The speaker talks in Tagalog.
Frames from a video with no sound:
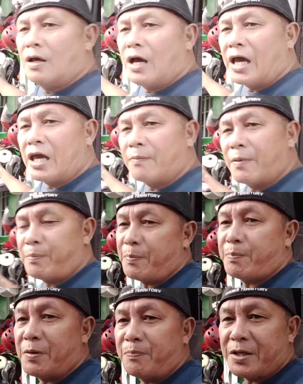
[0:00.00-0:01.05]
I have a
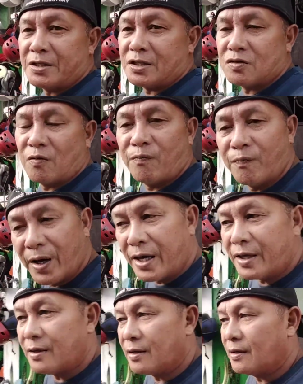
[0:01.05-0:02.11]
50 pieces of
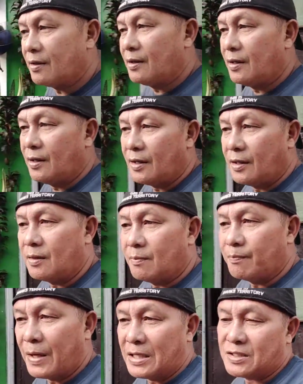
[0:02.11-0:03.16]
bike in
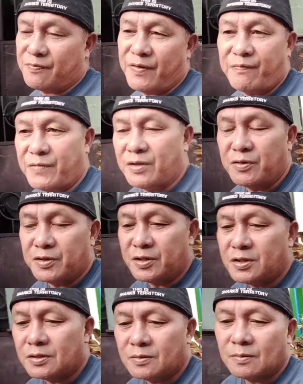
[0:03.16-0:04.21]
past 15
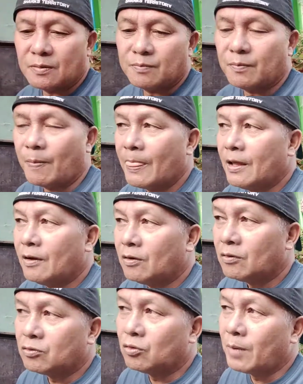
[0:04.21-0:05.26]
years.
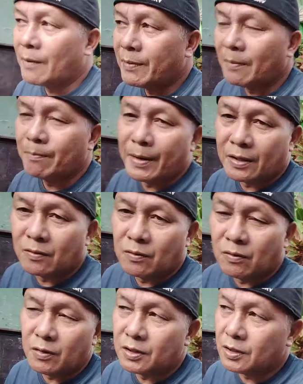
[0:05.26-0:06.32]
Dumami ang bike ko
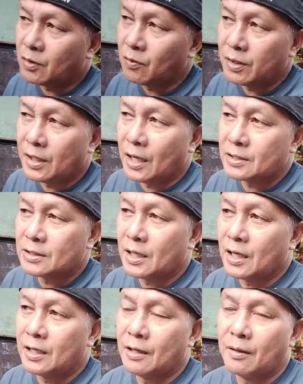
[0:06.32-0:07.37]
ho. Hindi ko
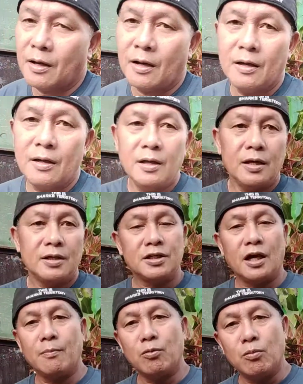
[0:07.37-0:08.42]
inaasahan na
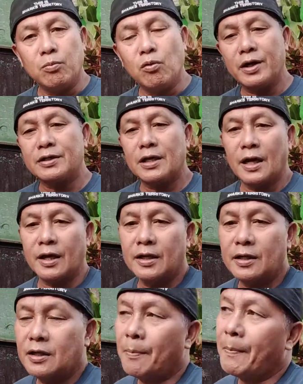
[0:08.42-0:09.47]
siya ang bubuhay sa
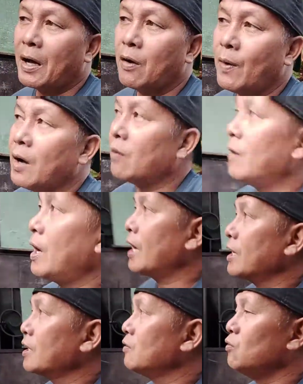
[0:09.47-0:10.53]
akin. Napagawa ko
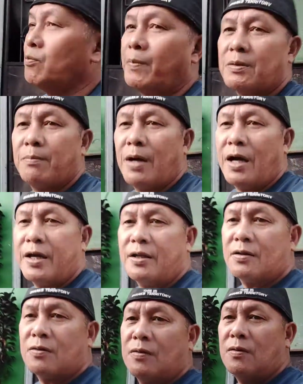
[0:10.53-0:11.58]
aking lupat bahay
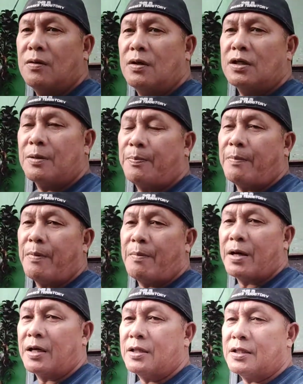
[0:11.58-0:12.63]
na to sa
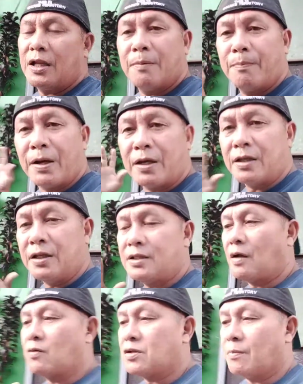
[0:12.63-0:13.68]
pamamagitan ng pagkinita
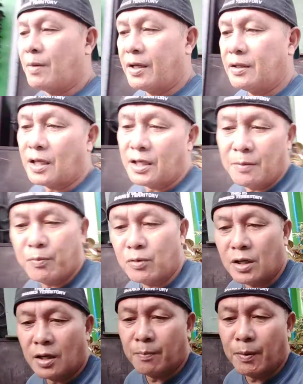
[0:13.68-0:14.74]
ko sa bike na ipon
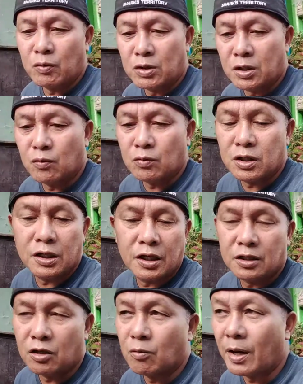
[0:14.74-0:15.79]
na paunti-unti na
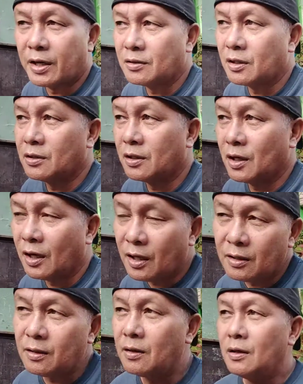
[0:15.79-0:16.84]
hindi ko maintindihan
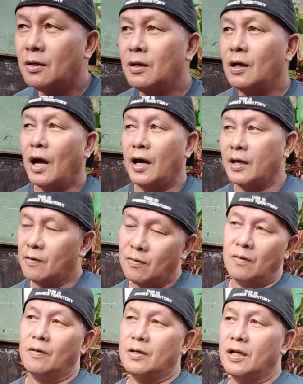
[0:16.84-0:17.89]
Ayan ho,
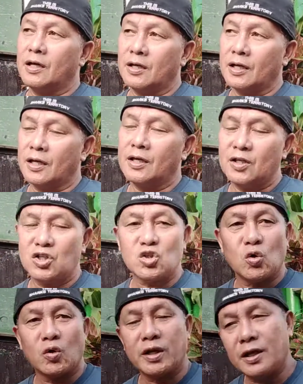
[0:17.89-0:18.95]
yan ang naging
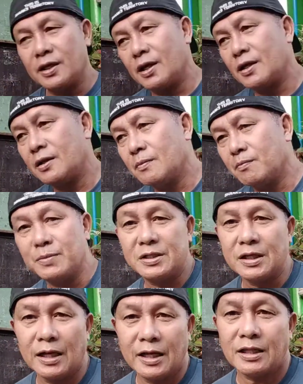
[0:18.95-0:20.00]
istorya niya.
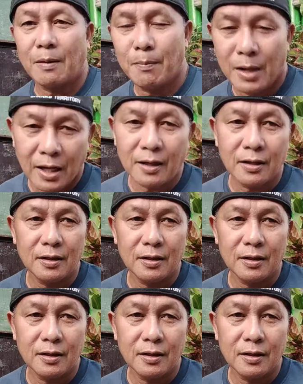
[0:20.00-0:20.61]
Bisikleta vlog.